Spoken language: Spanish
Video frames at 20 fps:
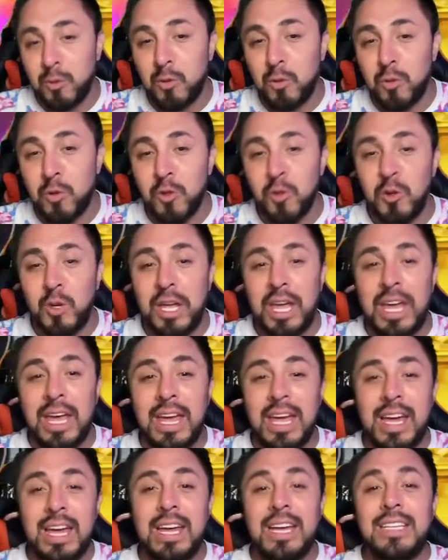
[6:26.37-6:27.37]
un bono que
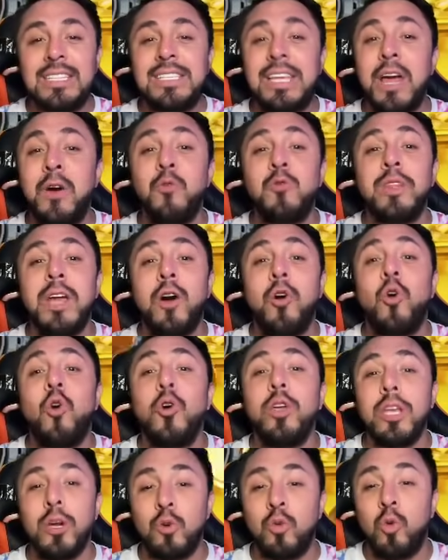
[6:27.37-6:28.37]
sea una
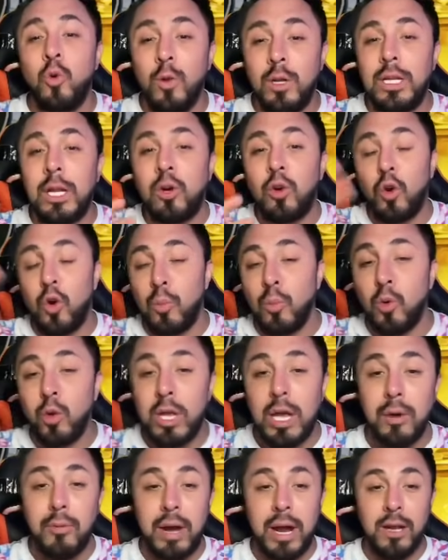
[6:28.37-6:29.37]
joya oculta como
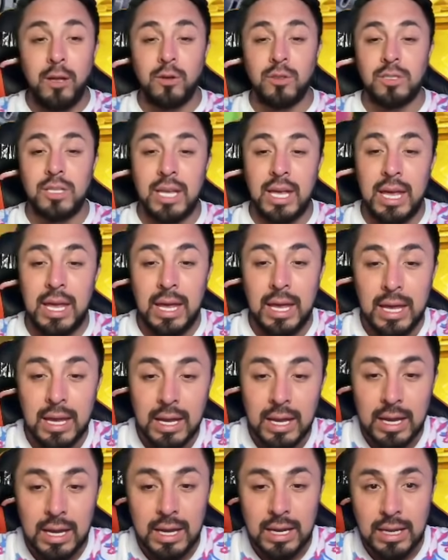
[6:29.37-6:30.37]
ya varios que
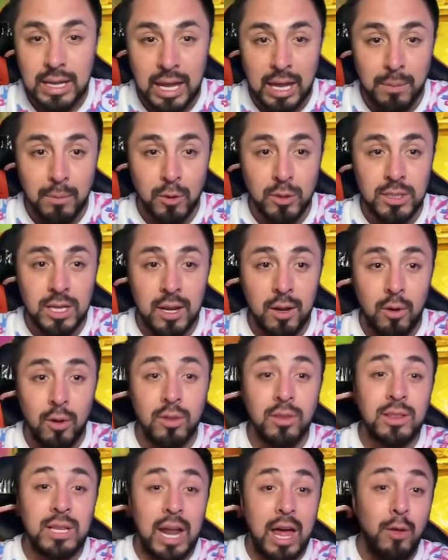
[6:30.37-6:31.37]
que hemos
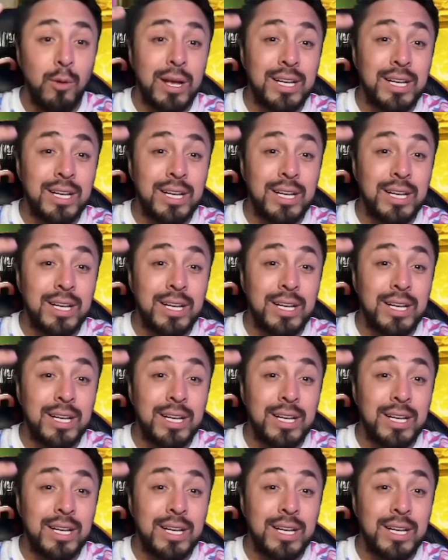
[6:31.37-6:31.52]
encontrado.